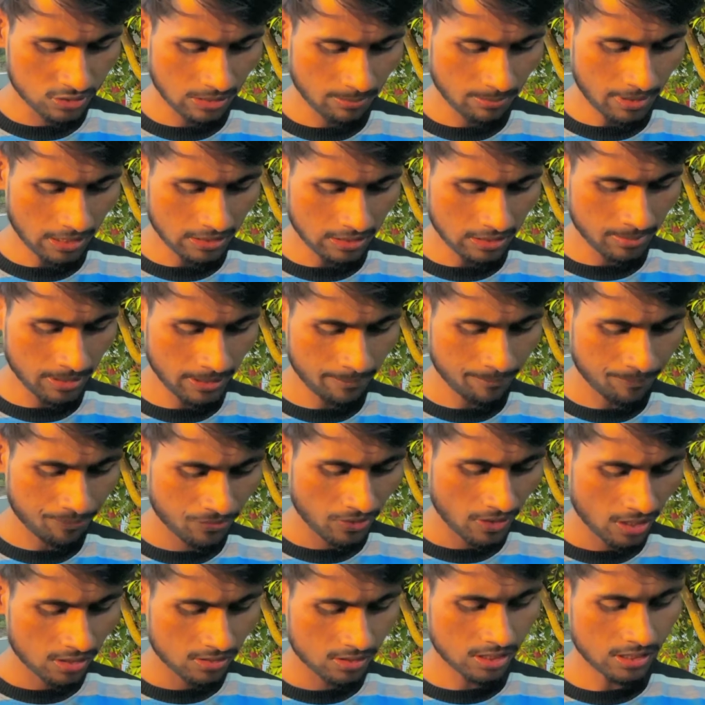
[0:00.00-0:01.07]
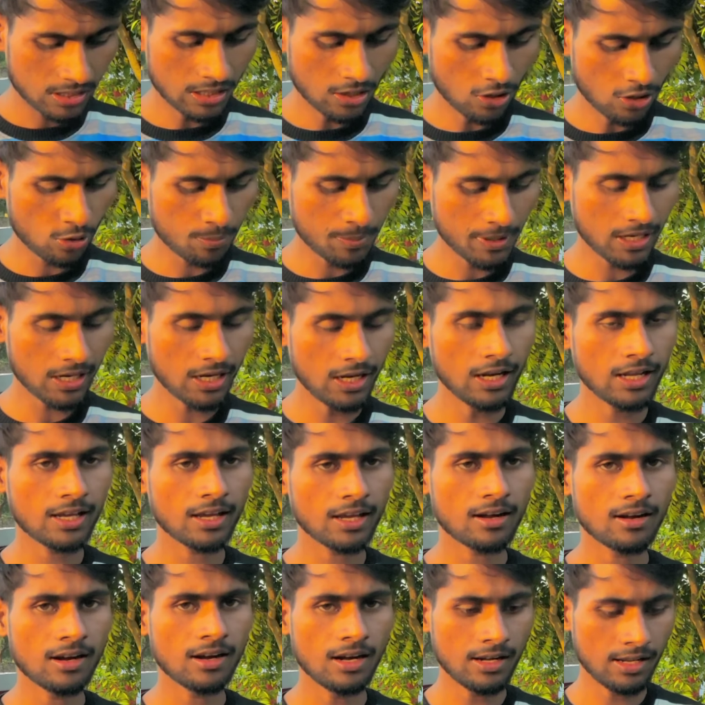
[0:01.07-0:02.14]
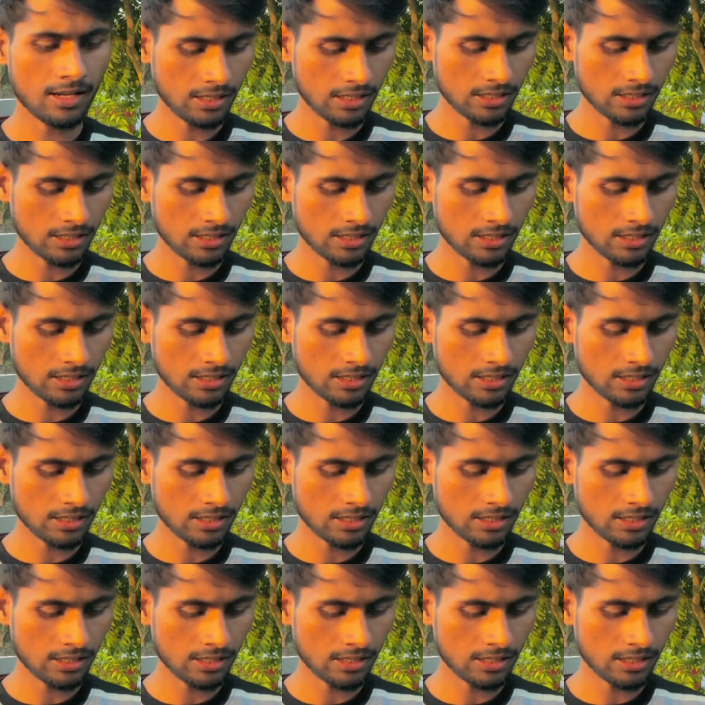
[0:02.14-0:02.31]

उसके बाद हमें थ्री डॉट पर क्लिक करना